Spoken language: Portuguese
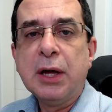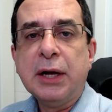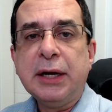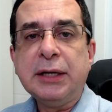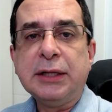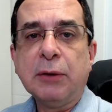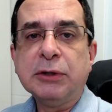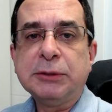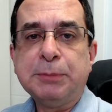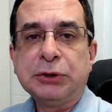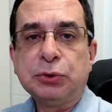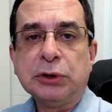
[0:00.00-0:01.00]
Então as
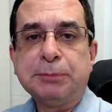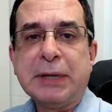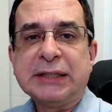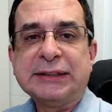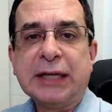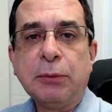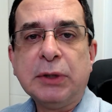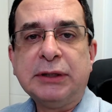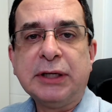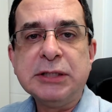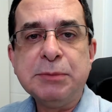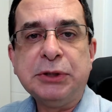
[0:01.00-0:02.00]
pessoas passaram a
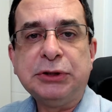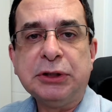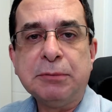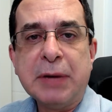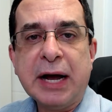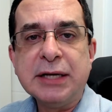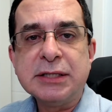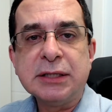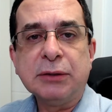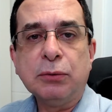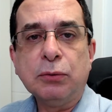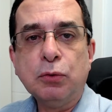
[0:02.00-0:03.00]
transmitir mais
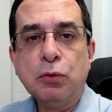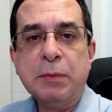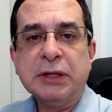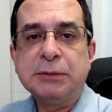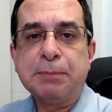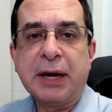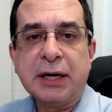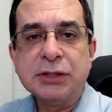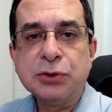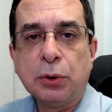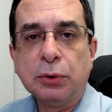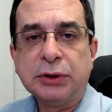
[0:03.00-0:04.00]
umas para
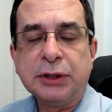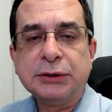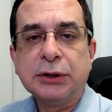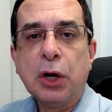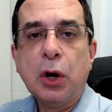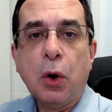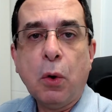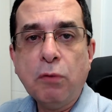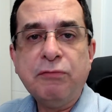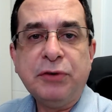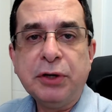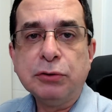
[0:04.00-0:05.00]
as outras
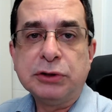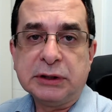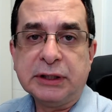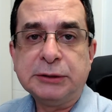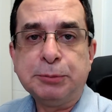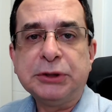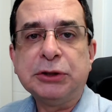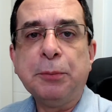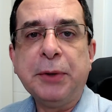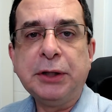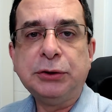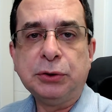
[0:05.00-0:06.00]
o vírus,
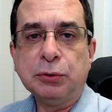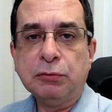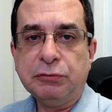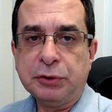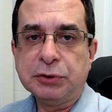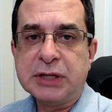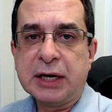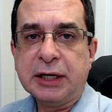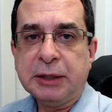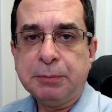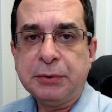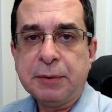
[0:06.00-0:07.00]
especialmente o vírus da
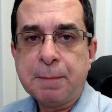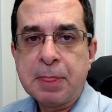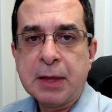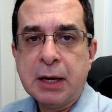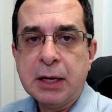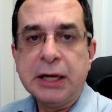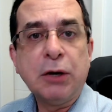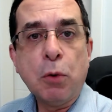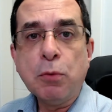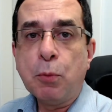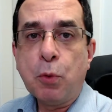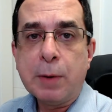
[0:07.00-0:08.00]
gripe. E
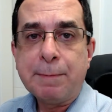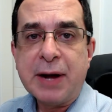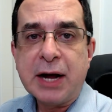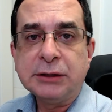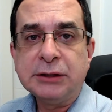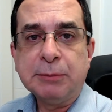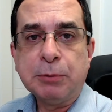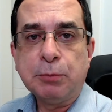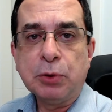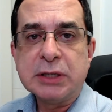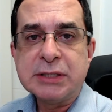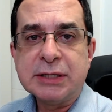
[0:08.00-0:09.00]
como boa parte da
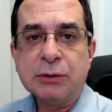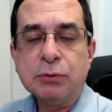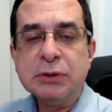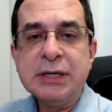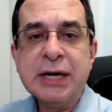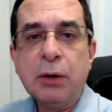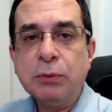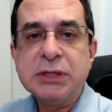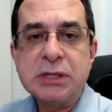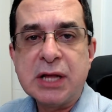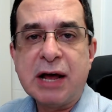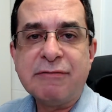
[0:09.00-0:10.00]
população não
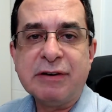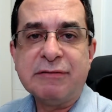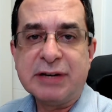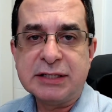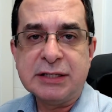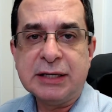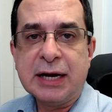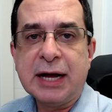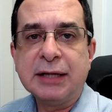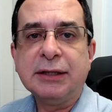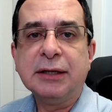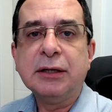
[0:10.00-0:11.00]
estava
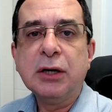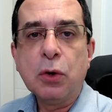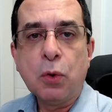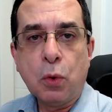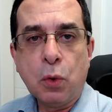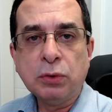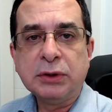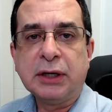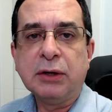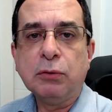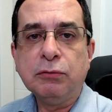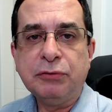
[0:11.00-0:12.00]
vacinada
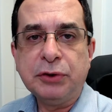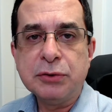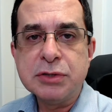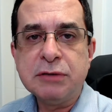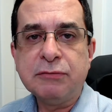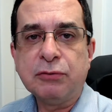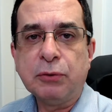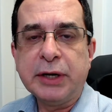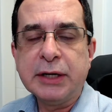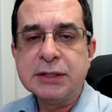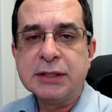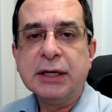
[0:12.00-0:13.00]
contra o vírus
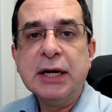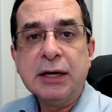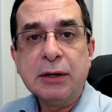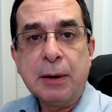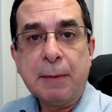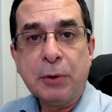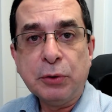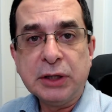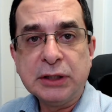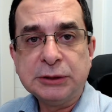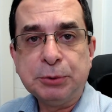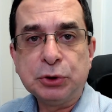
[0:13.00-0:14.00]
influenza, a
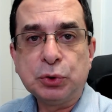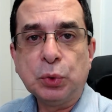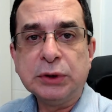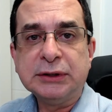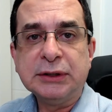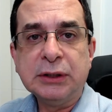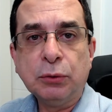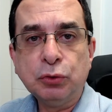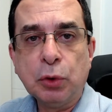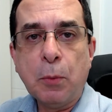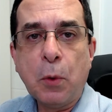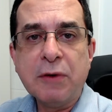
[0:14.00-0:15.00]
maioria das pessoas não
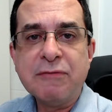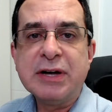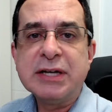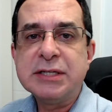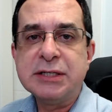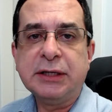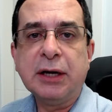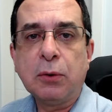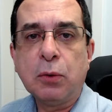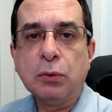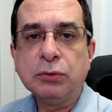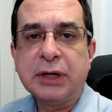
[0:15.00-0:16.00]
tomou a vacina
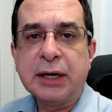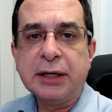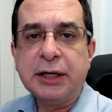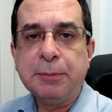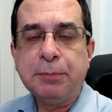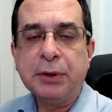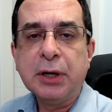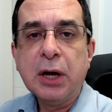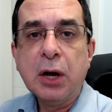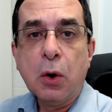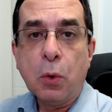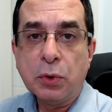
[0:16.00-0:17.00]
contra a gripe,
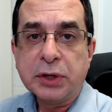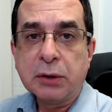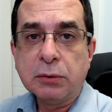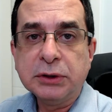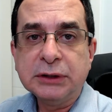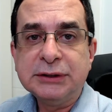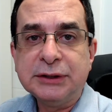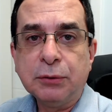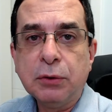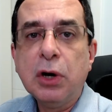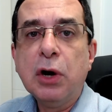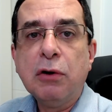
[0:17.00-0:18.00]
o que
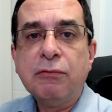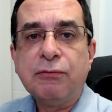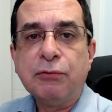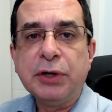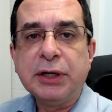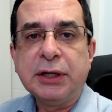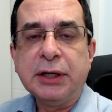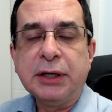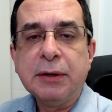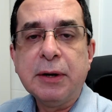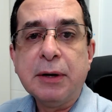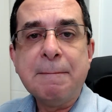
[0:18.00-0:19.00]
aconteceu foi
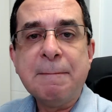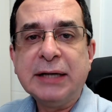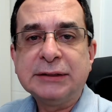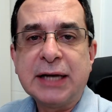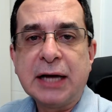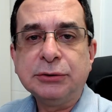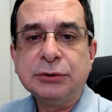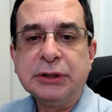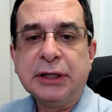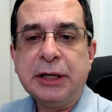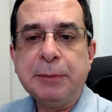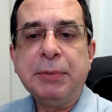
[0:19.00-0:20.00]
que mais casos de
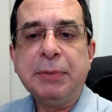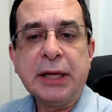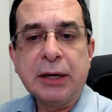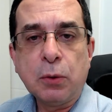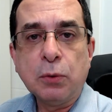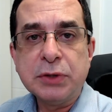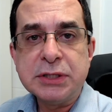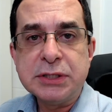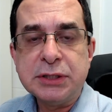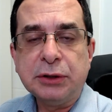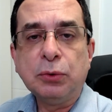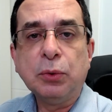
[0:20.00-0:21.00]
gripe têm
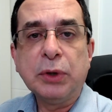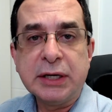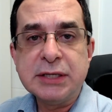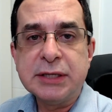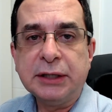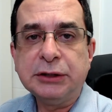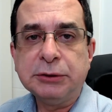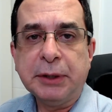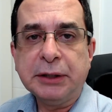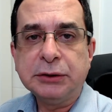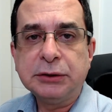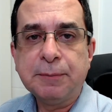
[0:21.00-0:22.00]
acontecido
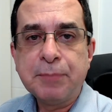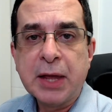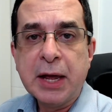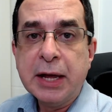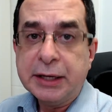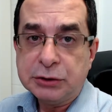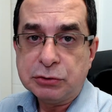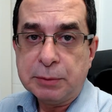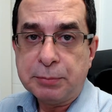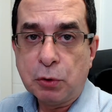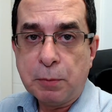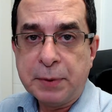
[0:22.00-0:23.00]
recentemente. Isso é
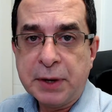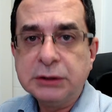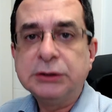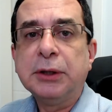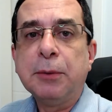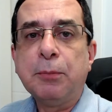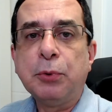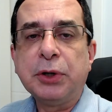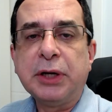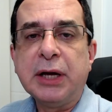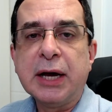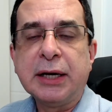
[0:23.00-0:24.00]
preocupante,
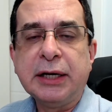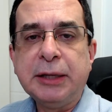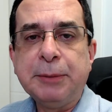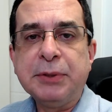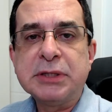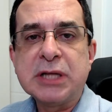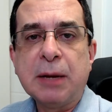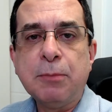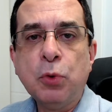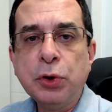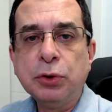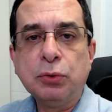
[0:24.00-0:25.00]
porque a gripe está
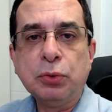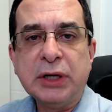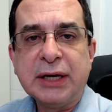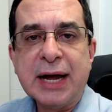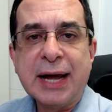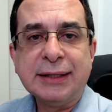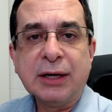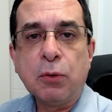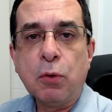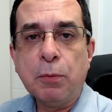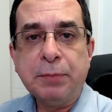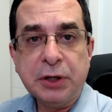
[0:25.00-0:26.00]
muito ligada
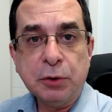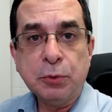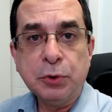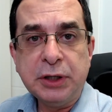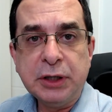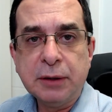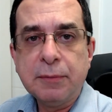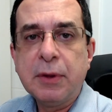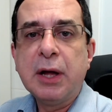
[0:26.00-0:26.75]
com pneumonia.